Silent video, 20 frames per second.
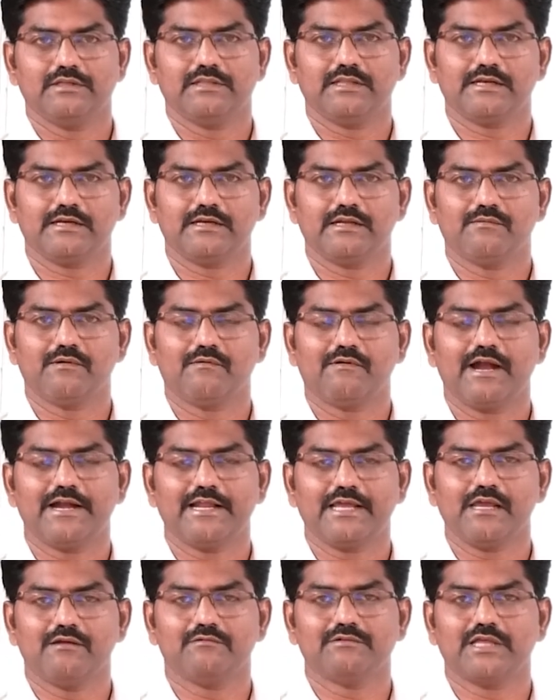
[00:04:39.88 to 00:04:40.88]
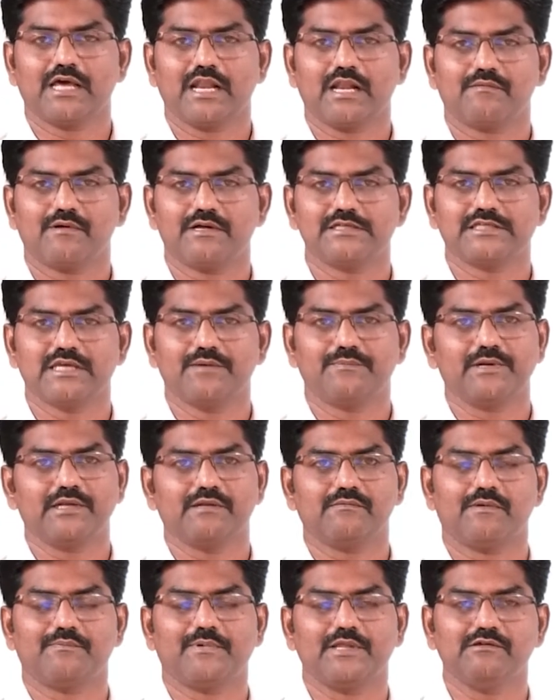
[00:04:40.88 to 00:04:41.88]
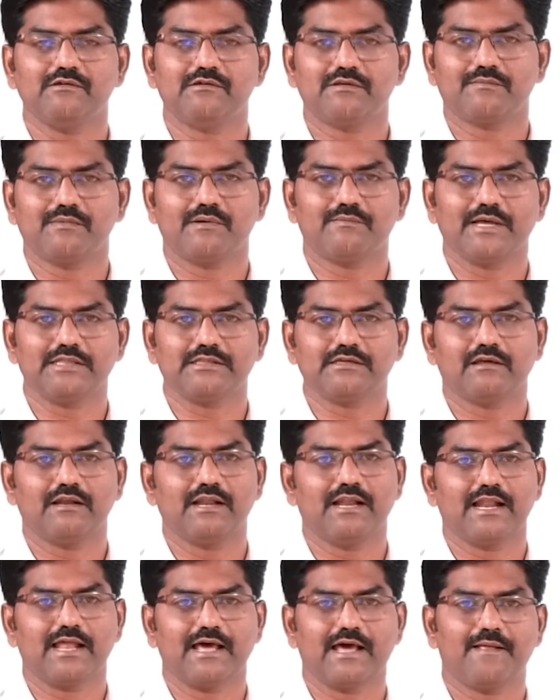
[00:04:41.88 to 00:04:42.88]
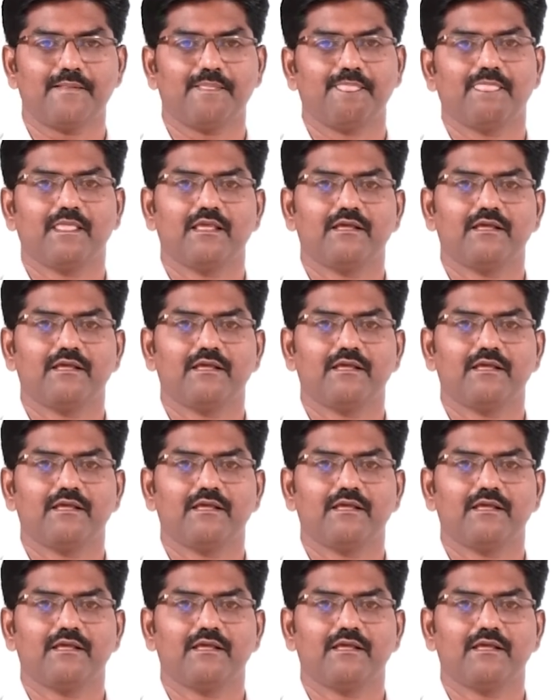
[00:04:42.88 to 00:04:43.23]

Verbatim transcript: இதற்கு நம்ம வாடகையை உதாரணமாக வச்சு எப்படி நம்ம பதிவை நம்ம மாற்றிக்கொள்ளலாம்